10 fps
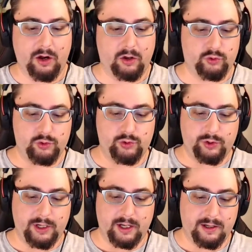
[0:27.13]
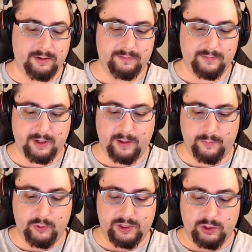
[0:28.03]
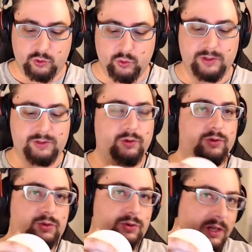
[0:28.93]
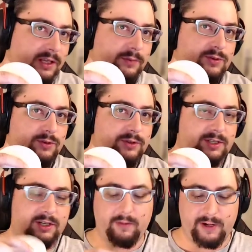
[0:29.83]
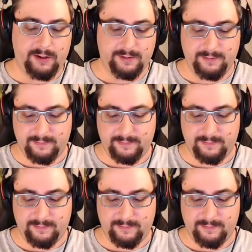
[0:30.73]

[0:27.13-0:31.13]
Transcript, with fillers: alors toujours, il y a un, un petit trou hein, sur le dessus de la capsule, c'est normal.